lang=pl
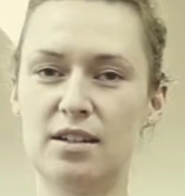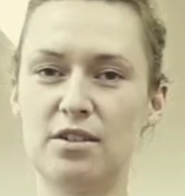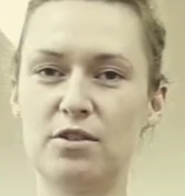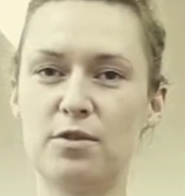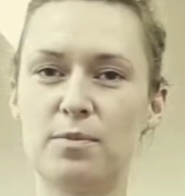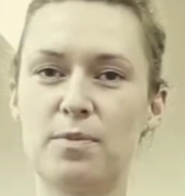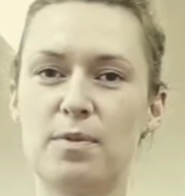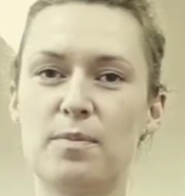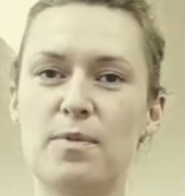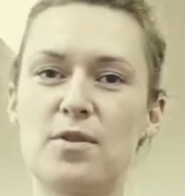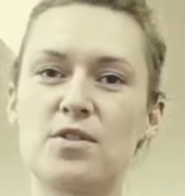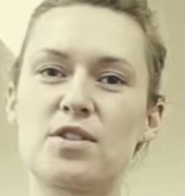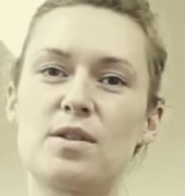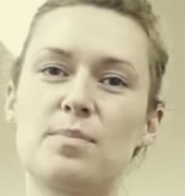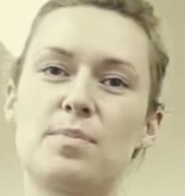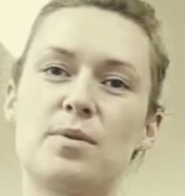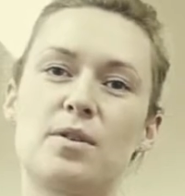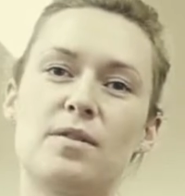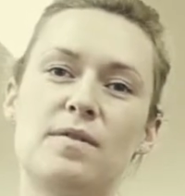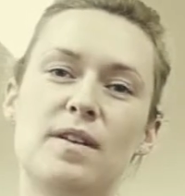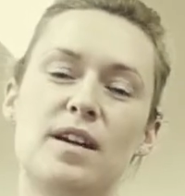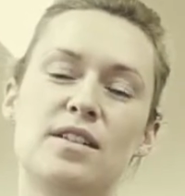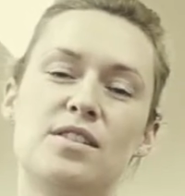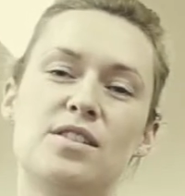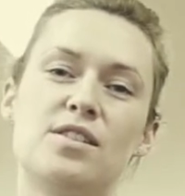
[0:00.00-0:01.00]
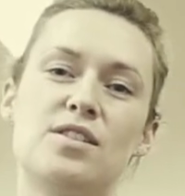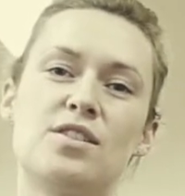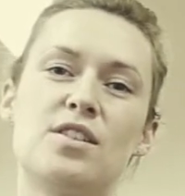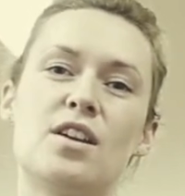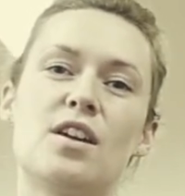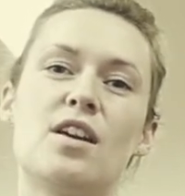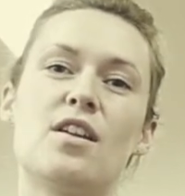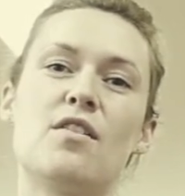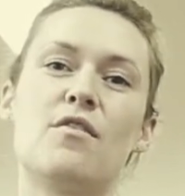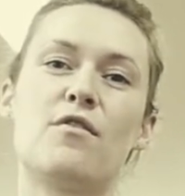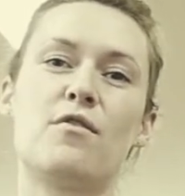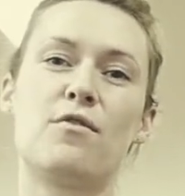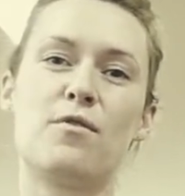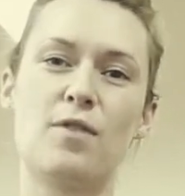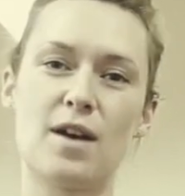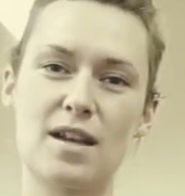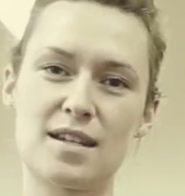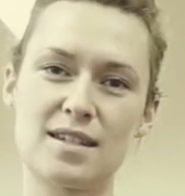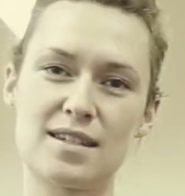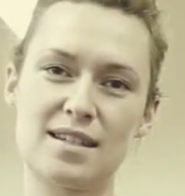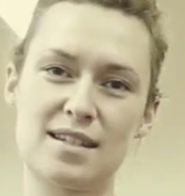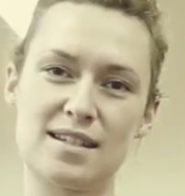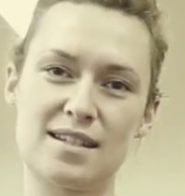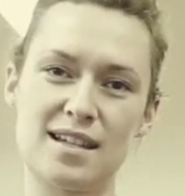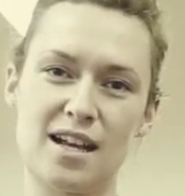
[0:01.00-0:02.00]
lub może prowadzić
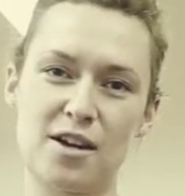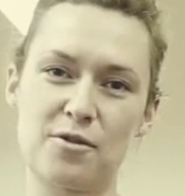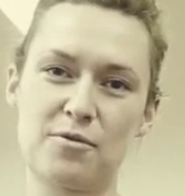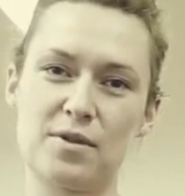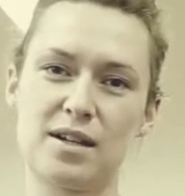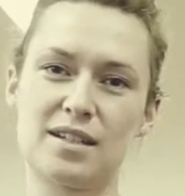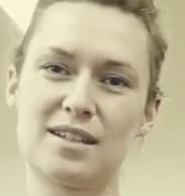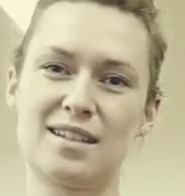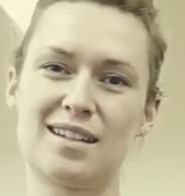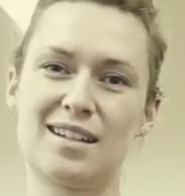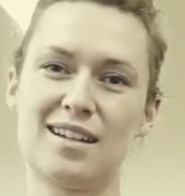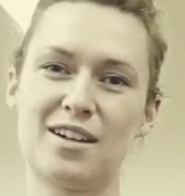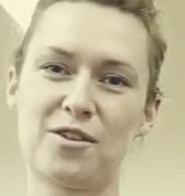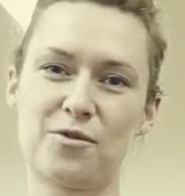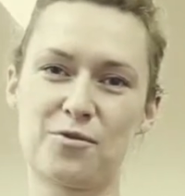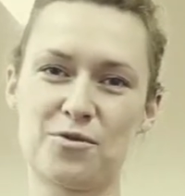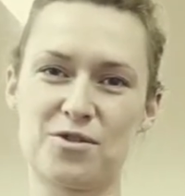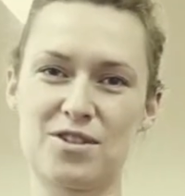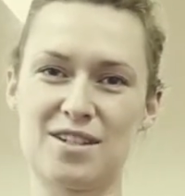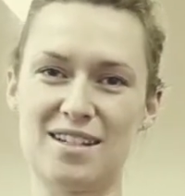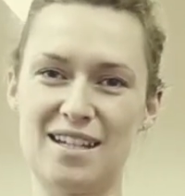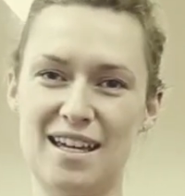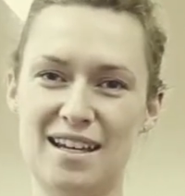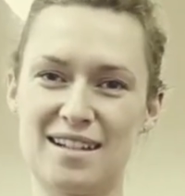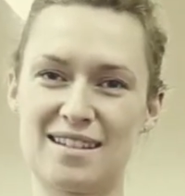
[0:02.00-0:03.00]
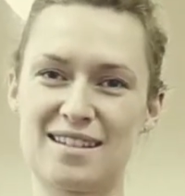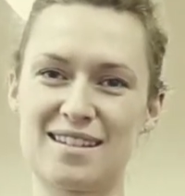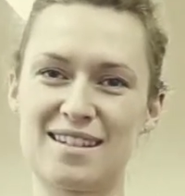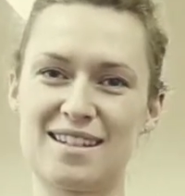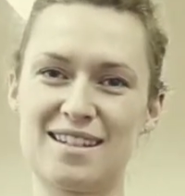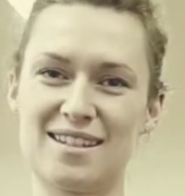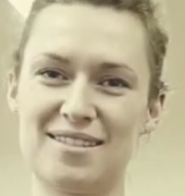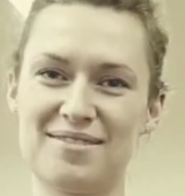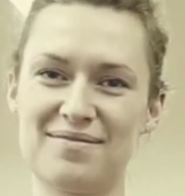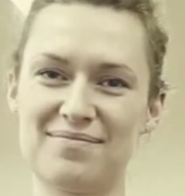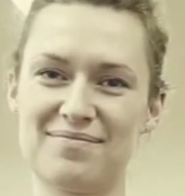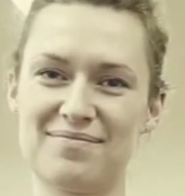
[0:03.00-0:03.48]
własny zakład kuśnierski.